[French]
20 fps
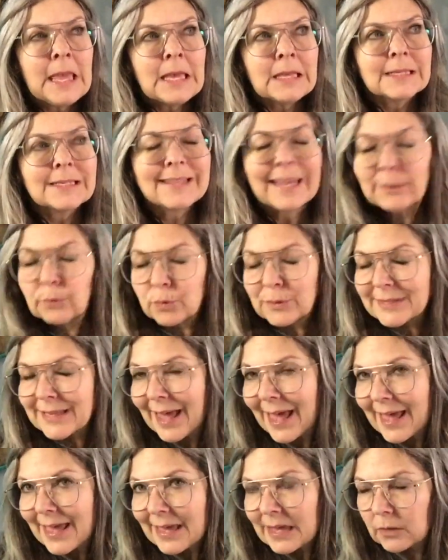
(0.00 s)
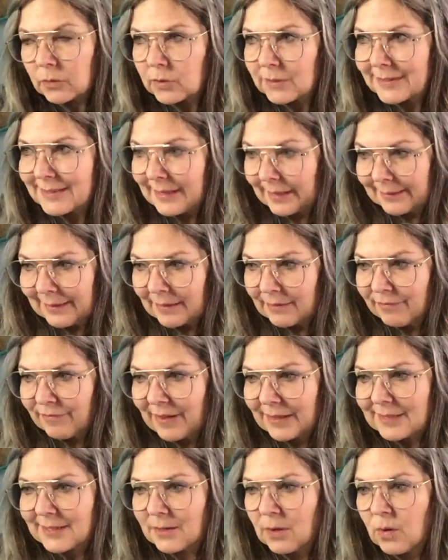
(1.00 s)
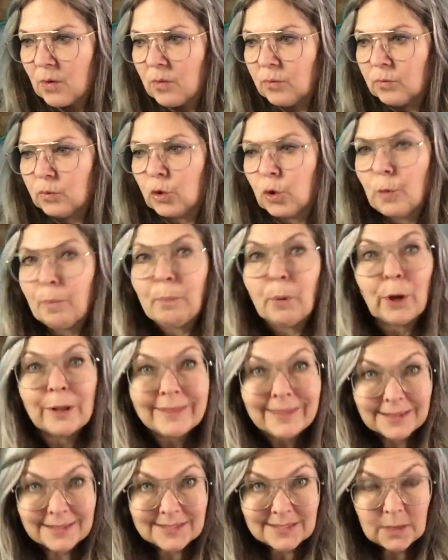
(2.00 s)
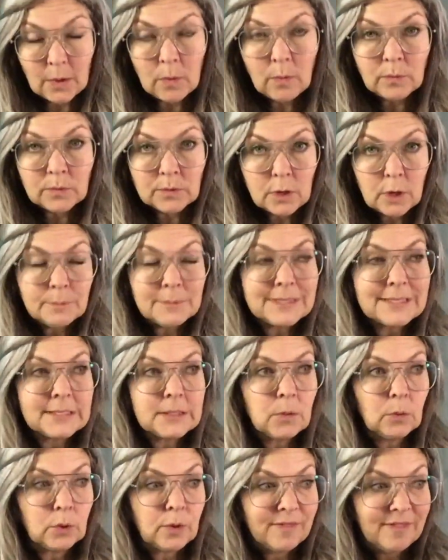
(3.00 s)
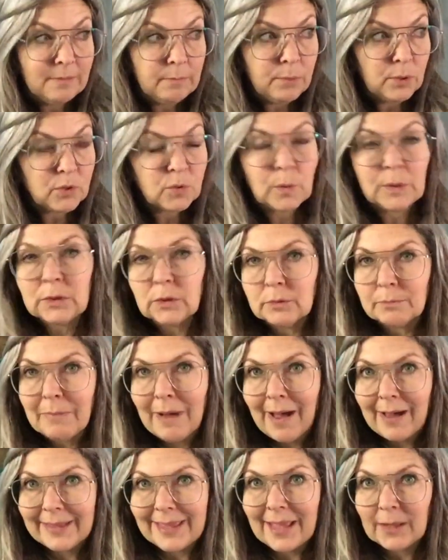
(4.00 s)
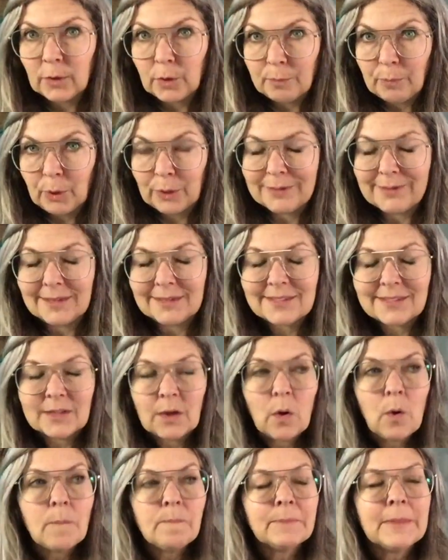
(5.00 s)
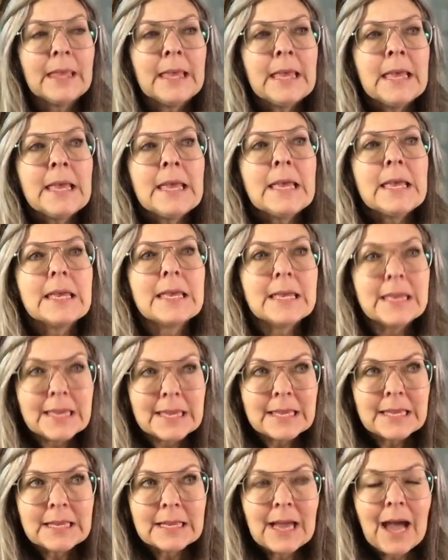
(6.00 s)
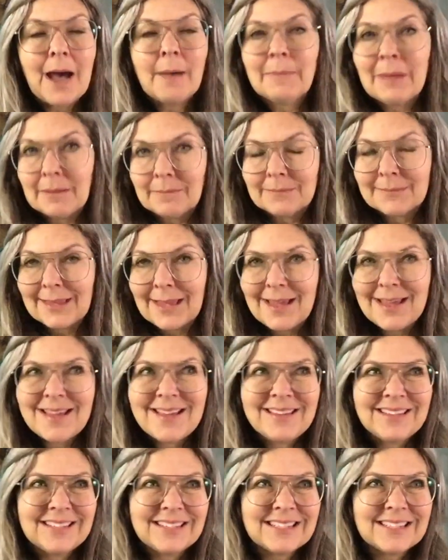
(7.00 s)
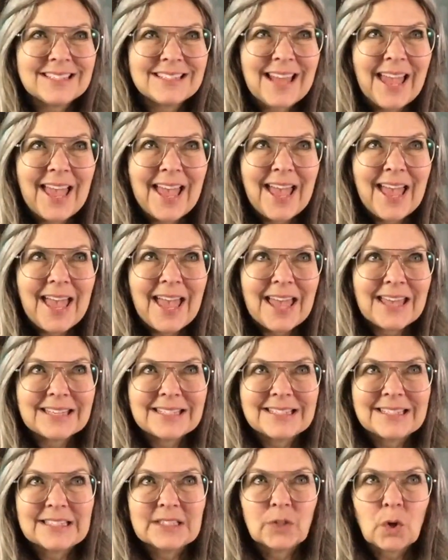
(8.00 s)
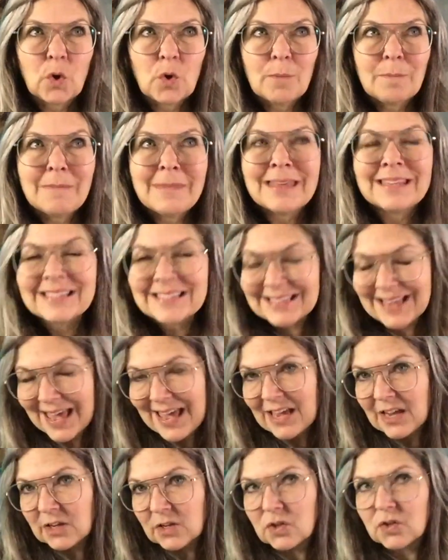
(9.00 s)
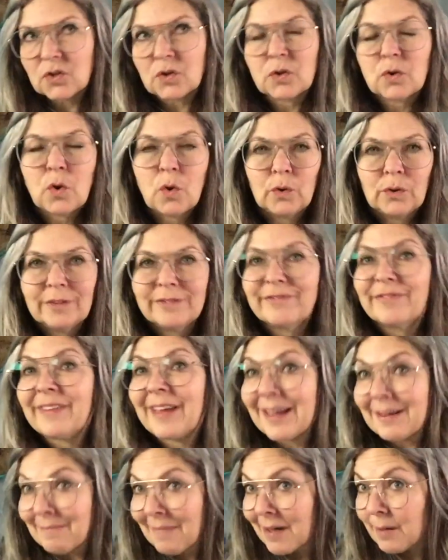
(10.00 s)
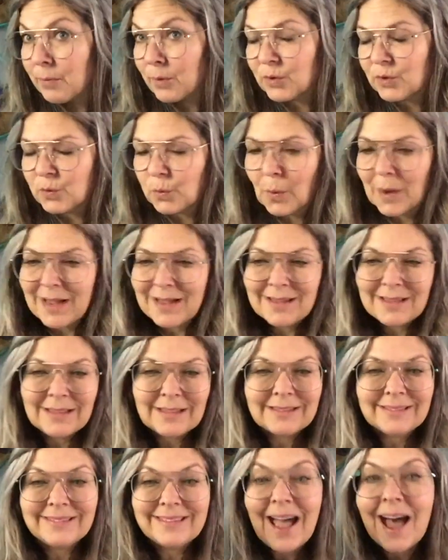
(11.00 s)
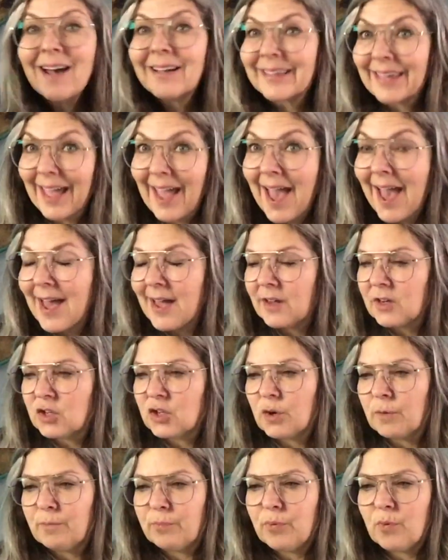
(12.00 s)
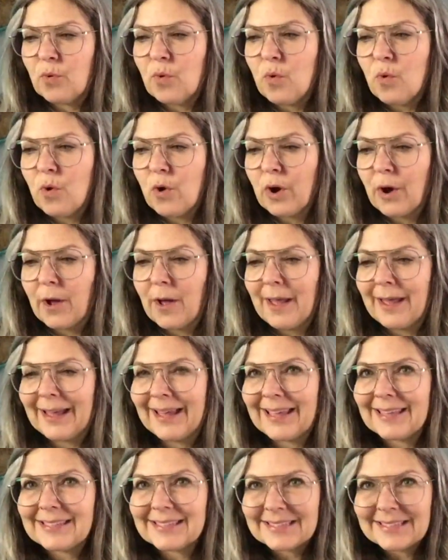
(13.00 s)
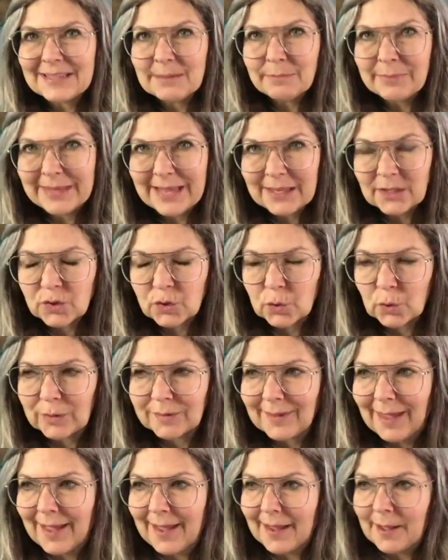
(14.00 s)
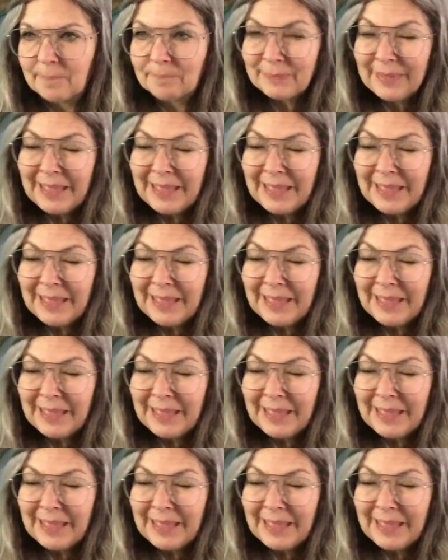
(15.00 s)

Ça nous sert d'une certaine façon de protection, comme si on avait besoin d'une barrière de protection. Et en même temps, ça, c'est un message qu'on a vraiment besoin d'ancrage pour rester bien sur Terre.